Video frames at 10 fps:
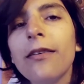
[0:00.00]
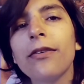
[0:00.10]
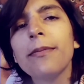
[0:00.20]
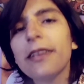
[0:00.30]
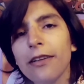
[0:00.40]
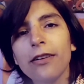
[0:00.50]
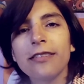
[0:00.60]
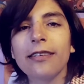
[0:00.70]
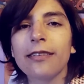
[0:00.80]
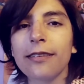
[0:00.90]
Fui madre
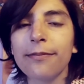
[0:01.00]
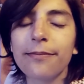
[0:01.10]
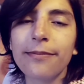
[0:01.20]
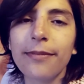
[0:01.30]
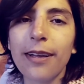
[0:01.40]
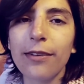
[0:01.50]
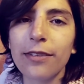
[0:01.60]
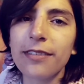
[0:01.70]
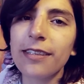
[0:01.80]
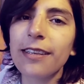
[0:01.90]
adolescente. A los
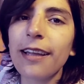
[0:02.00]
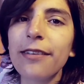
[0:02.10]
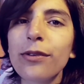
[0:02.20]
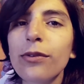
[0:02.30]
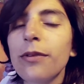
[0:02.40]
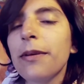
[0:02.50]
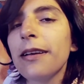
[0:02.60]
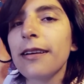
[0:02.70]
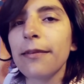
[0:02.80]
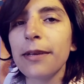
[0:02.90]
17 años tuve mi
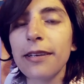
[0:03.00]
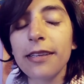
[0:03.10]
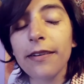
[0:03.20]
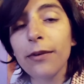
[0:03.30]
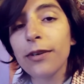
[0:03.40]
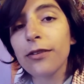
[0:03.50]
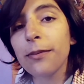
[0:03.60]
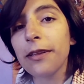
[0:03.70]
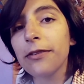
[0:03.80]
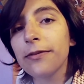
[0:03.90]
hija mientras estaba en cuarto
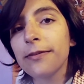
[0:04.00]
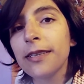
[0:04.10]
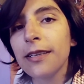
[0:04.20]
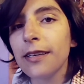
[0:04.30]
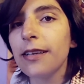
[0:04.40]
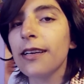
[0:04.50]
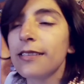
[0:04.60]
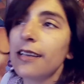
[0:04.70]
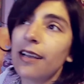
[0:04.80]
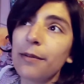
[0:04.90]
medio. Y
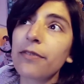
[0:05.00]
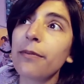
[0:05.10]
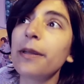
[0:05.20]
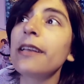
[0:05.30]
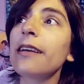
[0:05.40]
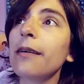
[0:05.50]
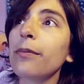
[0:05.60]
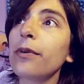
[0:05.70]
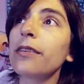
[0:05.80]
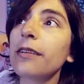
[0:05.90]
gracias a mi familia
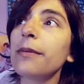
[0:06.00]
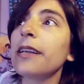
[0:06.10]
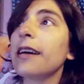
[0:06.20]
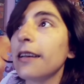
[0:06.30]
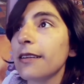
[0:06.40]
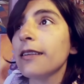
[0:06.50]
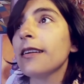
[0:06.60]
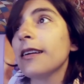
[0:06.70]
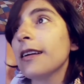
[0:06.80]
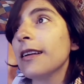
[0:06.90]
pude terminar
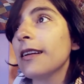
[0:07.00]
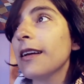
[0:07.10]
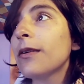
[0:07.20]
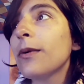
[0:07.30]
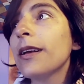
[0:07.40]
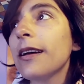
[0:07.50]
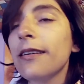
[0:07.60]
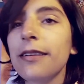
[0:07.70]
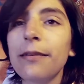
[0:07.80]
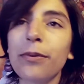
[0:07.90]
eh, la
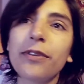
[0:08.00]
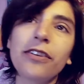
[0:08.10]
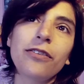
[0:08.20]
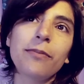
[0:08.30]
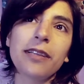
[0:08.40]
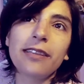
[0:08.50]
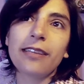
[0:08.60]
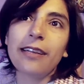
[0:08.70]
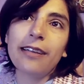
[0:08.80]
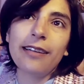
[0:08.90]
escuela y
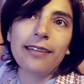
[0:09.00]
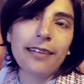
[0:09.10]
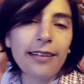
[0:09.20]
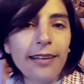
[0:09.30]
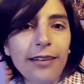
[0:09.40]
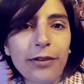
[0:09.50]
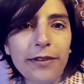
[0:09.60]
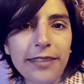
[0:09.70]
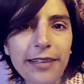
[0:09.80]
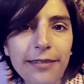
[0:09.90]
posteriormente la
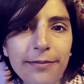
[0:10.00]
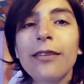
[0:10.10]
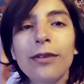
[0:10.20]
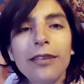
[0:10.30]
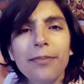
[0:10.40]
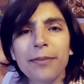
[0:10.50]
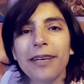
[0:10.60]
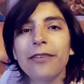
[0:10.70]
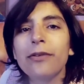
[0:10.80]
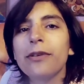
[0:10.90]
universidad. Durante el primer
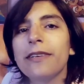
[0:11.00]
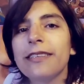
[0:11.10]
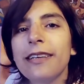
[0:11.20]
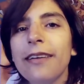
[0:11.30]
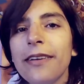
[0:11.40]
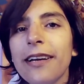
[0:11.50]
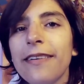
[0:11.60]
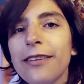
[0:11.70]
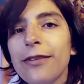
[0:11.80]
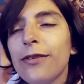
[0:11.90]
año de universidad
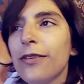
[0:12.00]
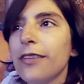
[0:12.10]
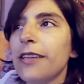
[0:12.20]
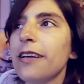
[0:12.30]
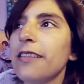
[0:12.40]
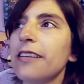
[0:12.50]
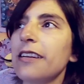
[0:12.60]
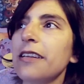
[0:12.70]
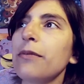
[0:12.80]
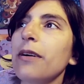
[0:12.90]
viajaba todos los días de la
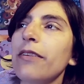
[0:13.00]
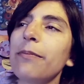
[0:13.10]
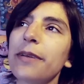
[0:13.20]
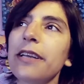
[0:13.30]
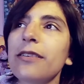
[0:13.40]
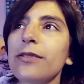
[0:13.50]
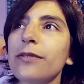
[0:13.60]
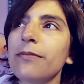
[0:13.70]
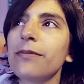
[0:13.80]
Ligua a Valparaíso,